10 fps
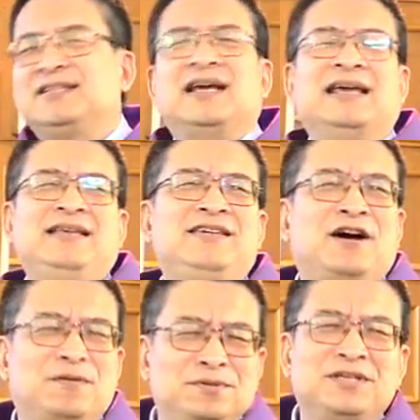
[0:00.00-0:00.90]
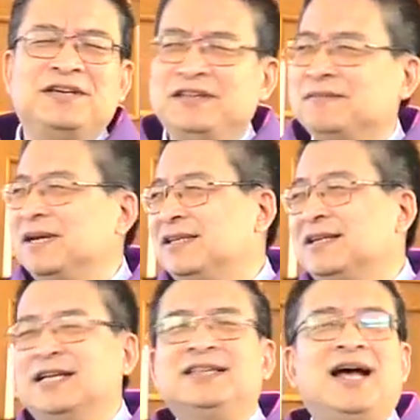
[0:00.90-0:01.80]
谁瞧不起你们？
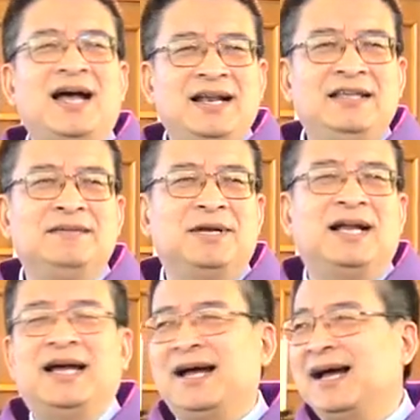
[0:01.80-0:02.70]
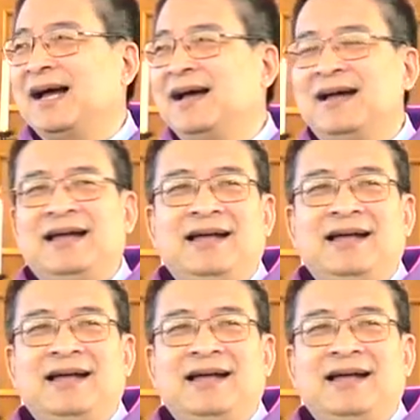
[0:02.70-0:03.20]
谁谁搭理你们了啊？